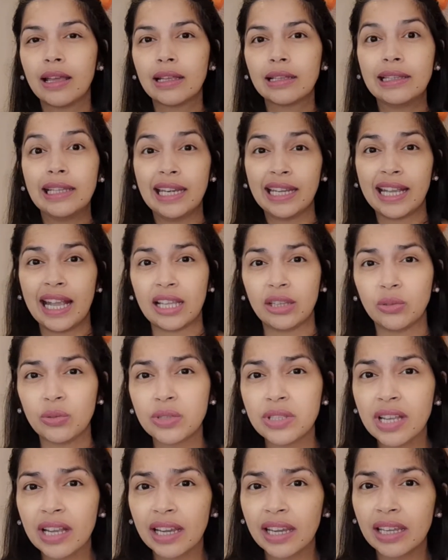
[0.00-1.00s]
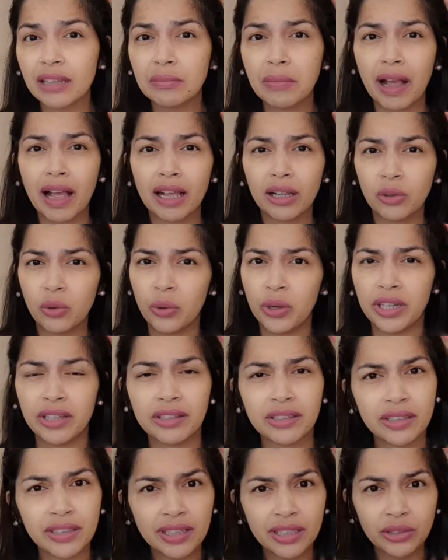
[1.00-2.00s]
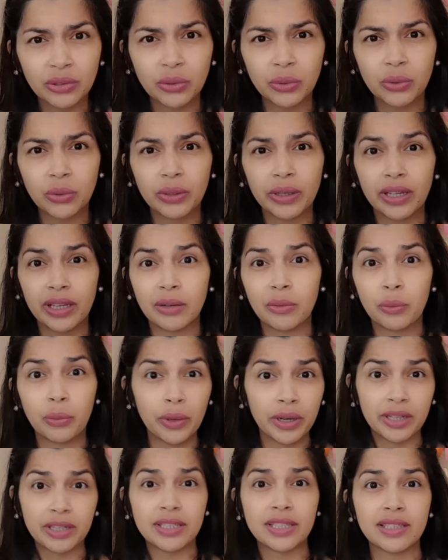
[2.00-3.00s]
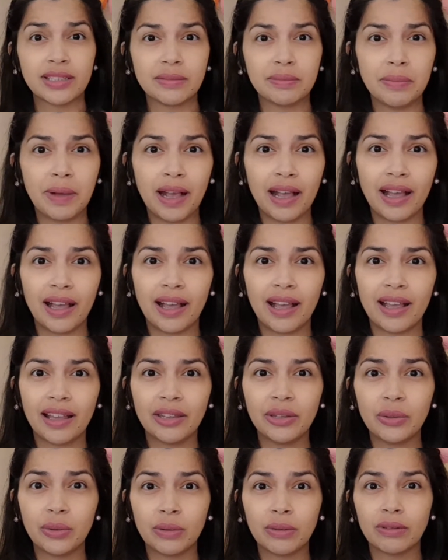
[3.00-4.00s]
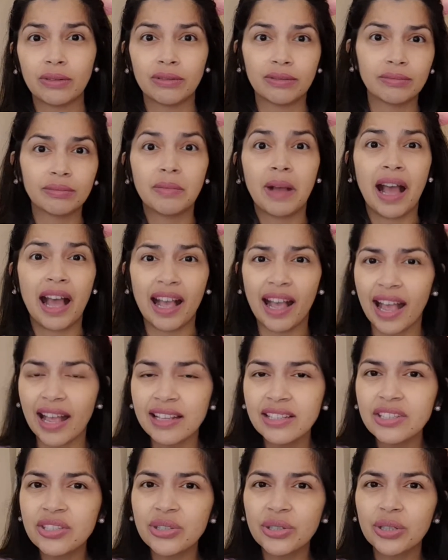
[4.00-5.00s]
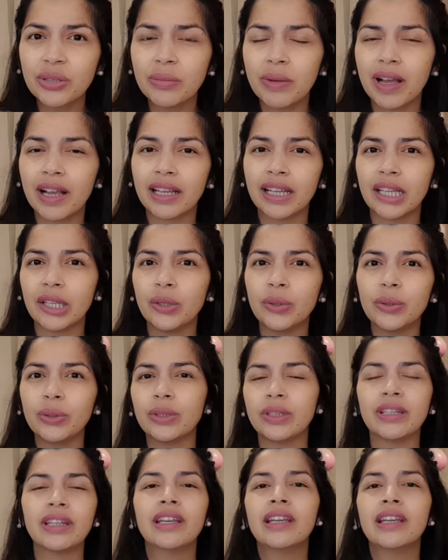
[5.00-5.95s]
delikadong sakit, baka goiter na to, worst baka yung mga cancer, mga ganon.